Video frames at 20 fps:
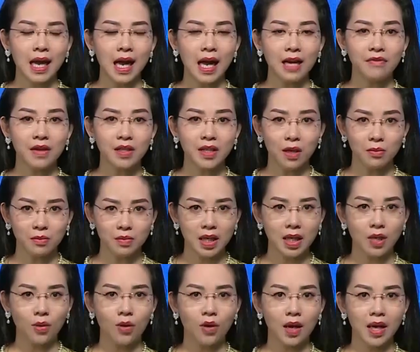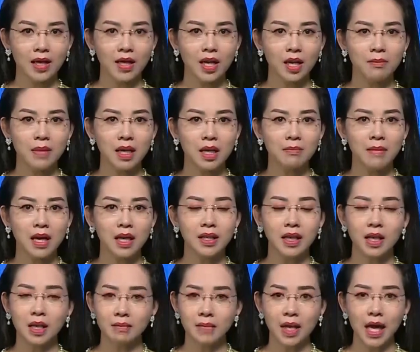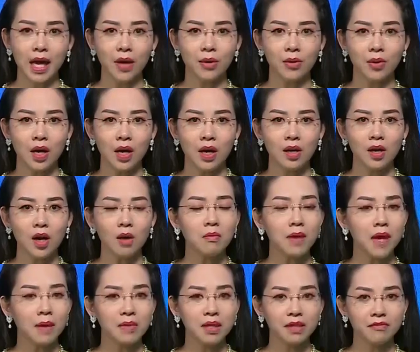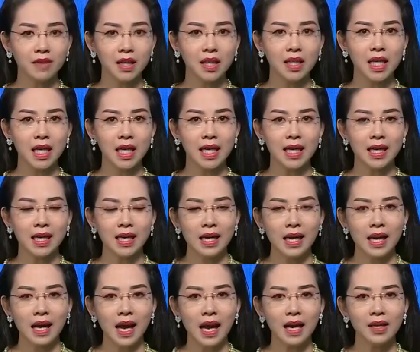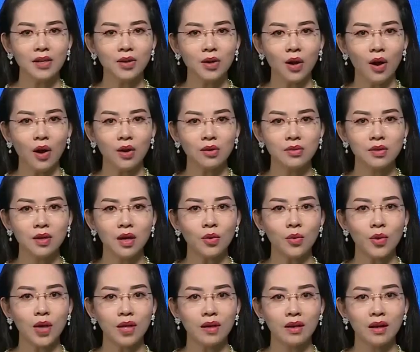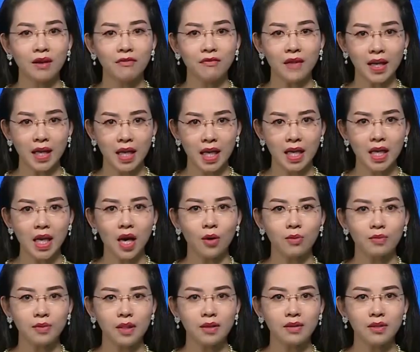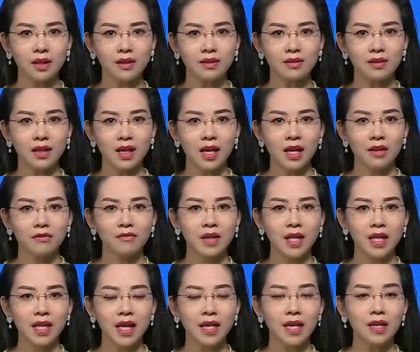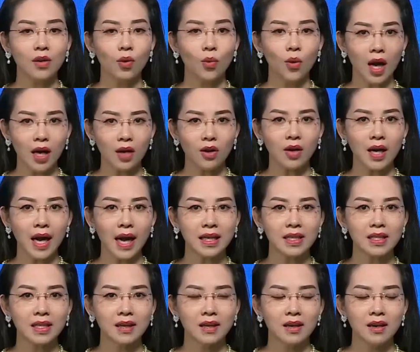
Hai vợ chồng chị Huệ đều bị bệnh hiểm nghèo, không làm được việc gì. Hai đứa con có nguy cơ phải nghỉ học giữa chừng vì gia đình quá khó khăn.